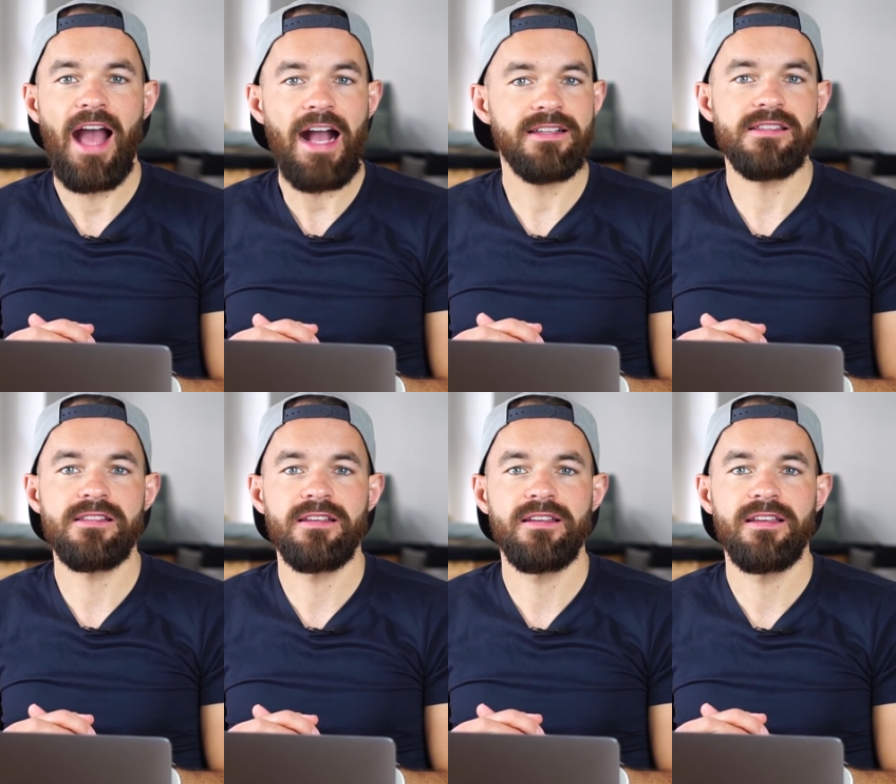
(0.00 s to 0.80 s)

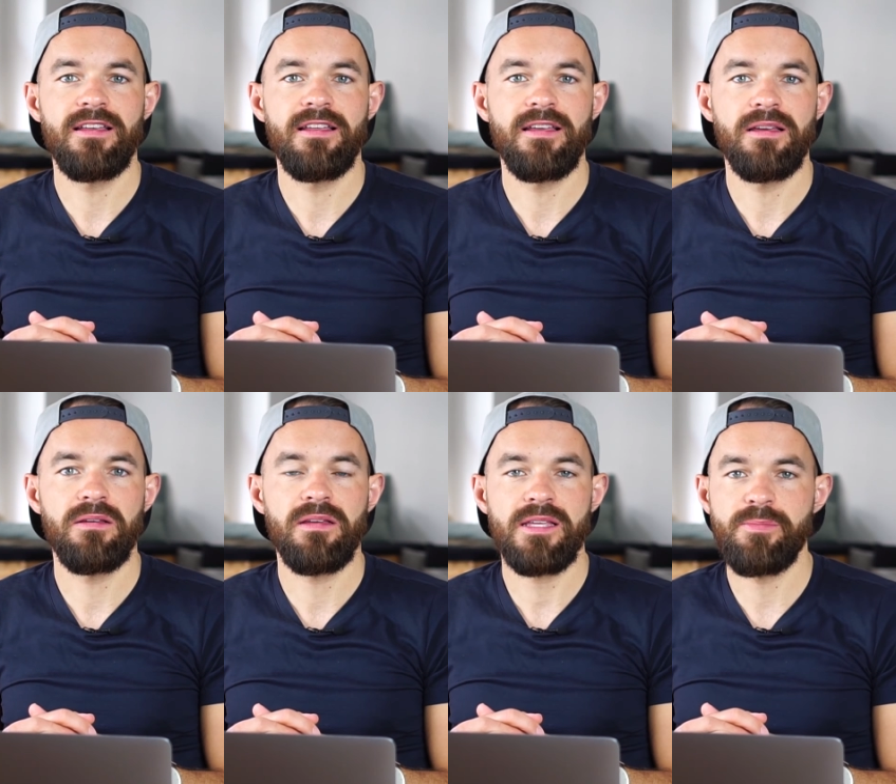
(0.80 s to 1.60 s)
Angst
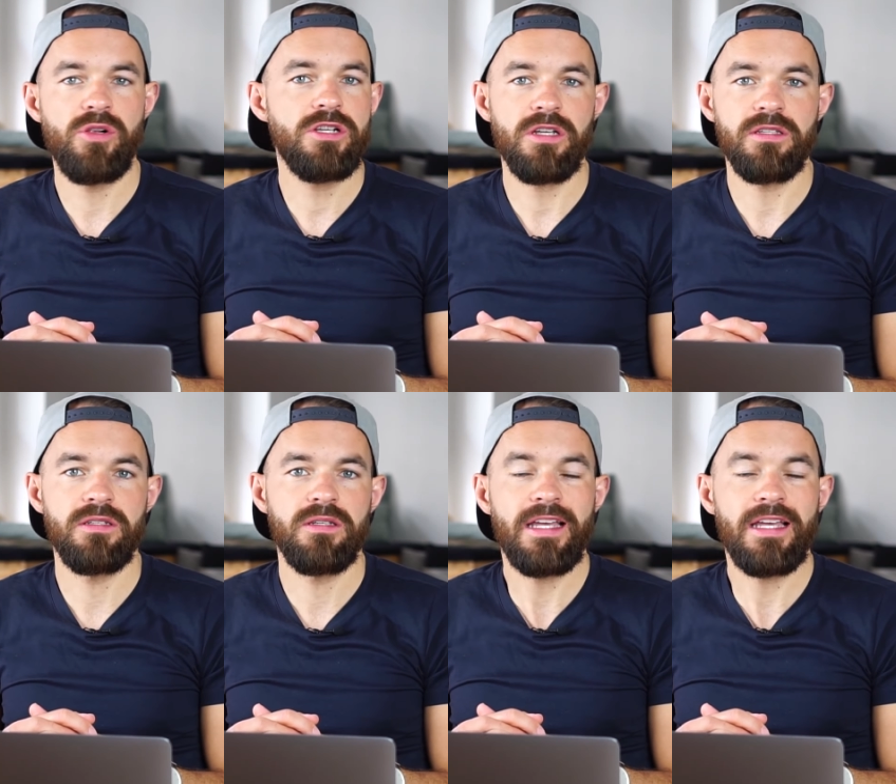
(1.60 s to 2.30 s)
ist Bullshit.